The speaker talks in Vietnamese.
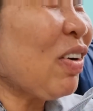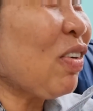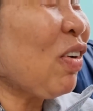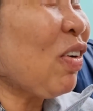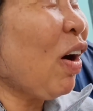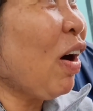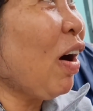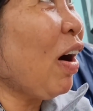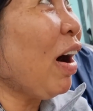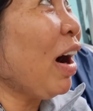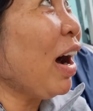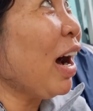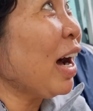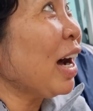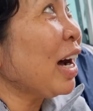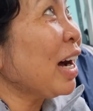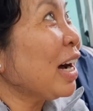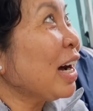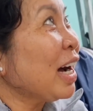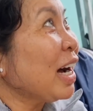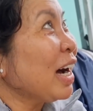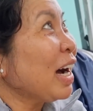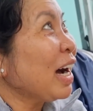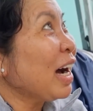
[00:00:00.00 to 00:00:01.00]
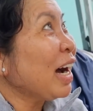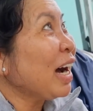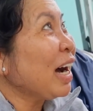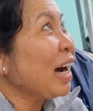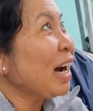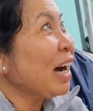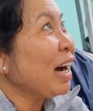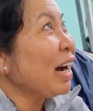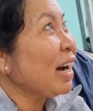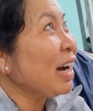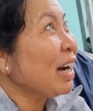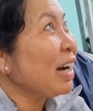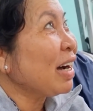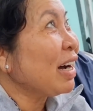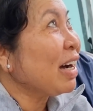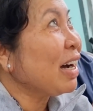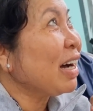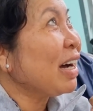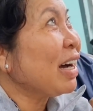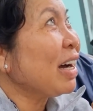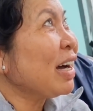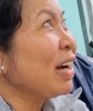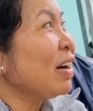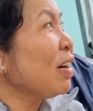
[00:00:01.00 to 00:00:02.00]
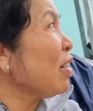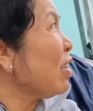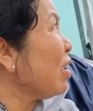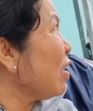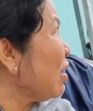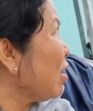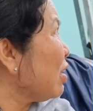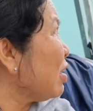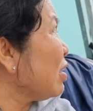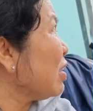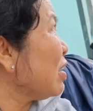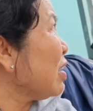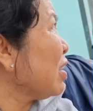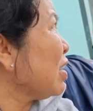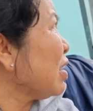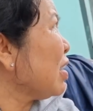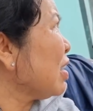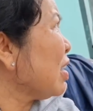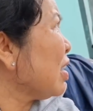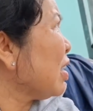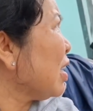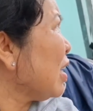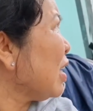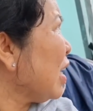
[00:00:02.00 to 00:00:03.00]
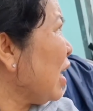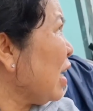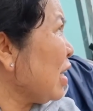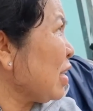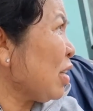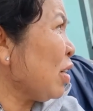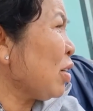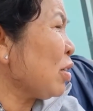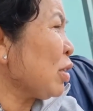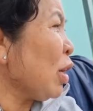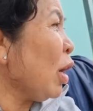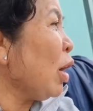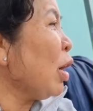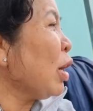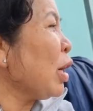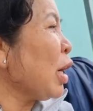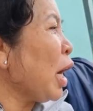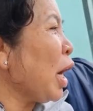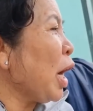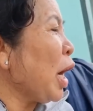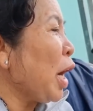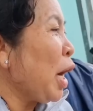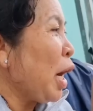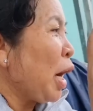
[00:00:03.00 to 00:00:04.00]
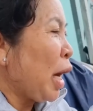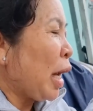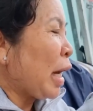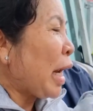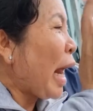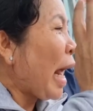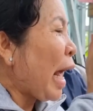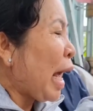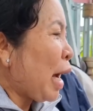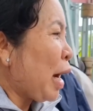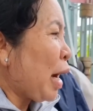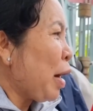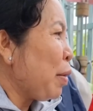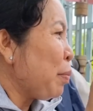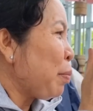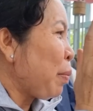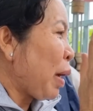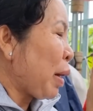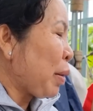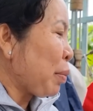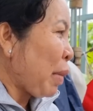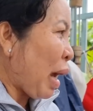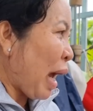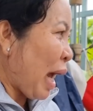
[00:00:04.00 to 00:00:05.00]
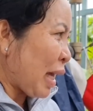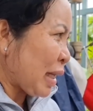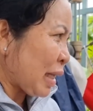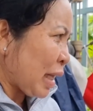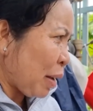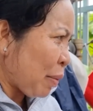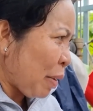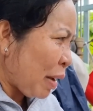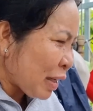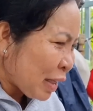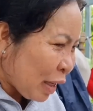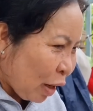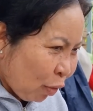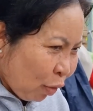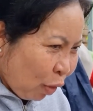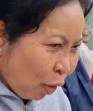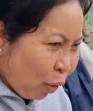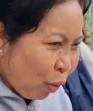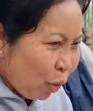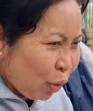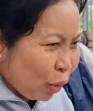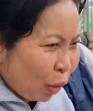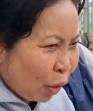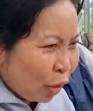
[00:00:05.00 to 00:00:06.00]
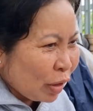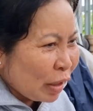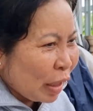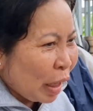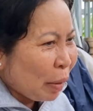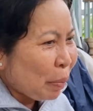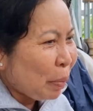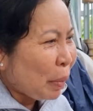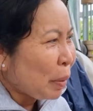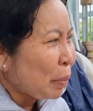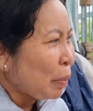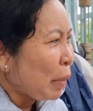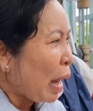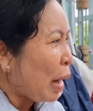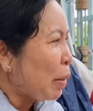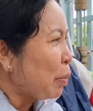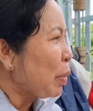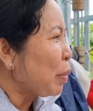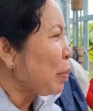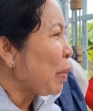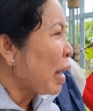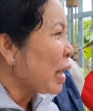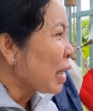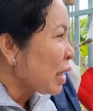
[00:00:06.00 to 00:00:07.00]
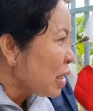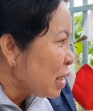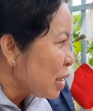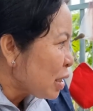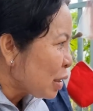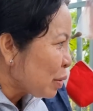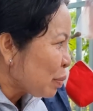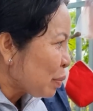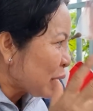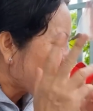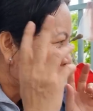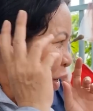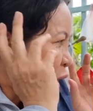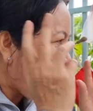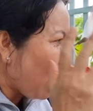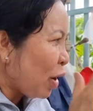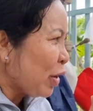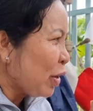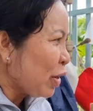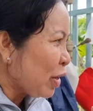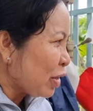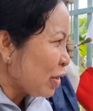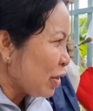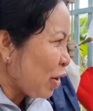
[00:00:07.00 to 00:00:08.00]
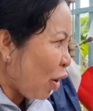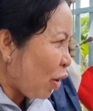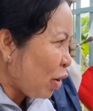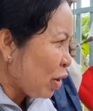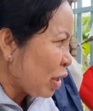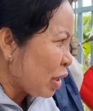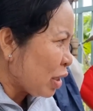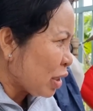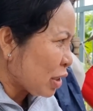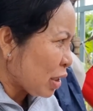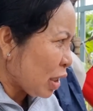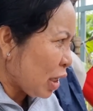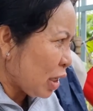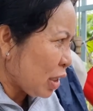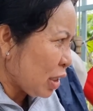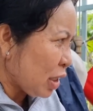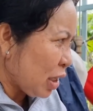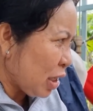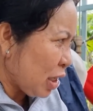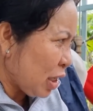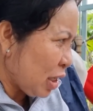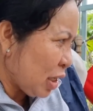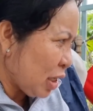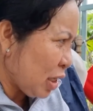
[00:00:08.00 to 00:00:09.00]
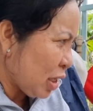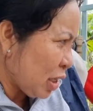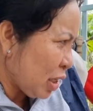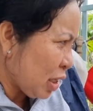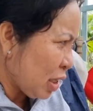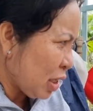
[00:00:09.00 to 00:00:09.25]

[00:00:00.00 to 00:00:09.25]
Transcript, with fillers: đâu có mà, bây giờ con nói nè mà mà thiếu mà thường thiếu được nè mạnh bà ta bán cháo lú còn này mình bà mình bán nước mình đợi đợi không mấy rồi mẹ mẹ bà